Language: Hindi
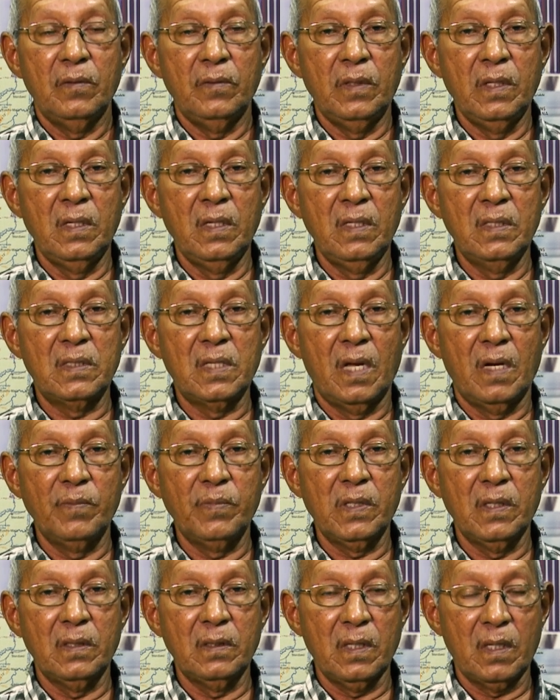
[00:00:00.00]
दीन
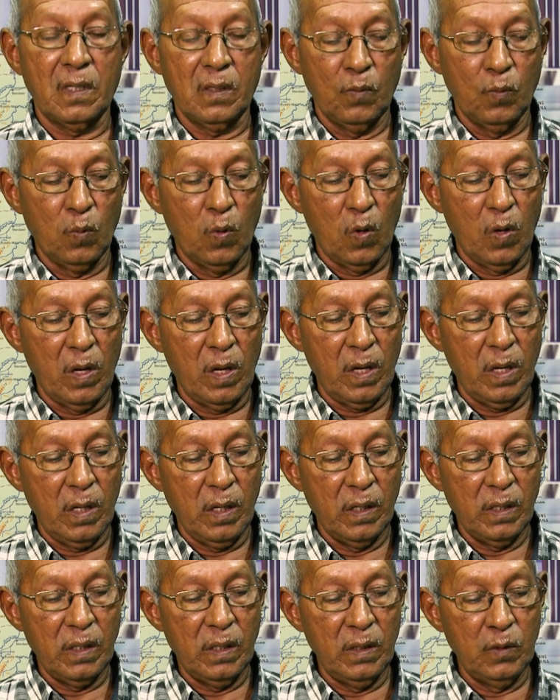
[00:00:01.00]
इस्लाम के अंदर वो है
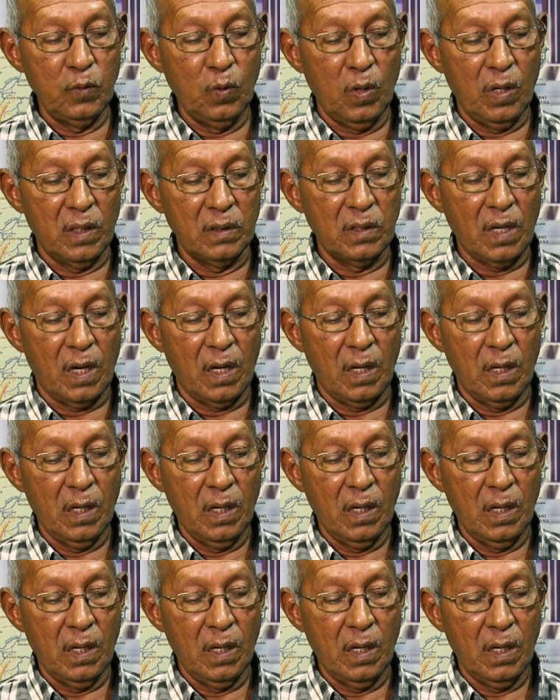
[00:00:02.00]
ईद अदा